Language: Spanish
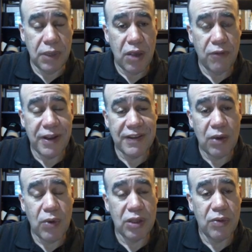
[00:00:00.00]
que ofrece
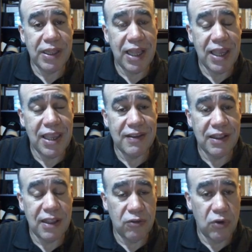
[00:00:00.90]
cuatro mantequillas
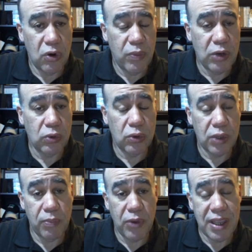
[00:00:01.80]
en tan solo un minuto.
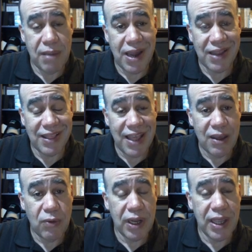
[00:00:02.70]
Usted puede llamar
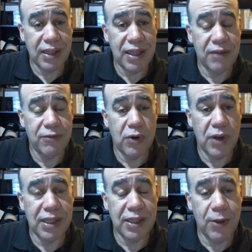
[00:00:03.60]
desde cualquier teléfono
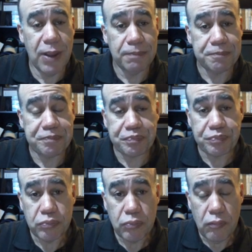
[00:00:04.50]
CanTV
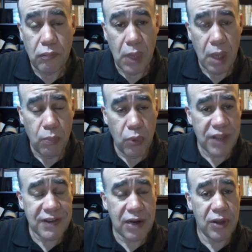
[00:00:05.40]
Puede
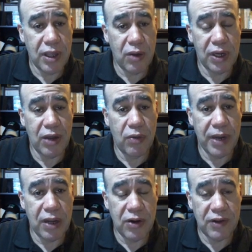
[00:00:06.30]
hacerlo desde cualquier
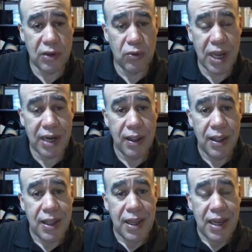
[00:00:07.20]
operadora celular.
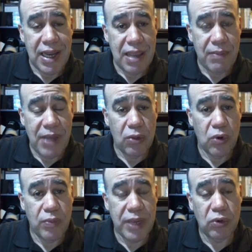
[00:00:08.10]
La llamada dura
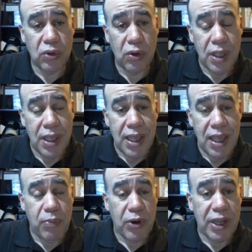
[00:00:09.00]
un minuto
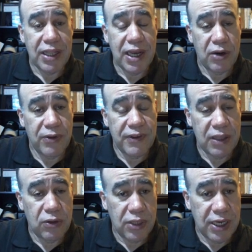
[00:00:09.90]
y por ende la
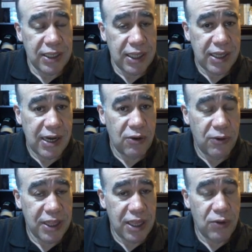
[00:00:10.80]

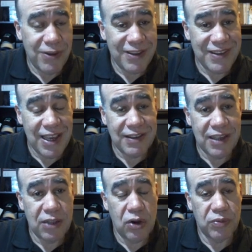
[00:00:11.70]
933.99 sigue
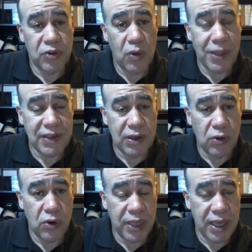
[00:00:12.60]
siendo la opción más
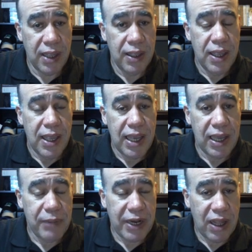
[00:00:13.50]
económica en
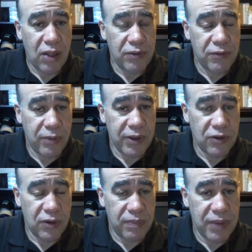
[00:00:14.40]
el mercado de
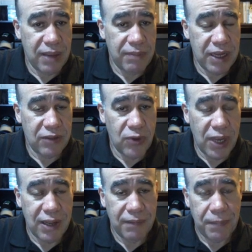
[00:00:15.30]
información hípica en
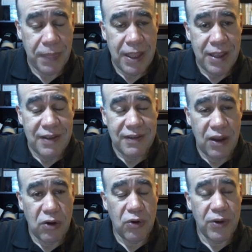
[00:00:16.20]
Venezuela.
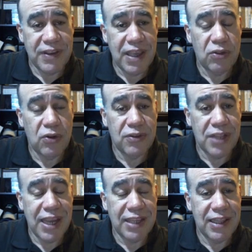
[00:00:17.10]

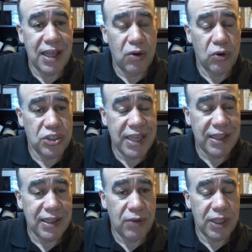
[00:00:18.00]

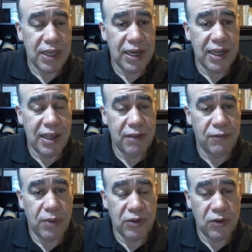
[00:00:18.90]
0.930.80, nuestra línea de
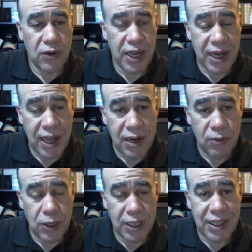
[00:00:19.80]
información general, el
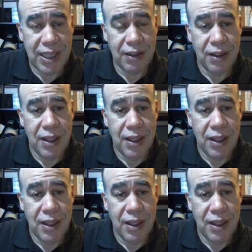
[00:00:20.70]
boletín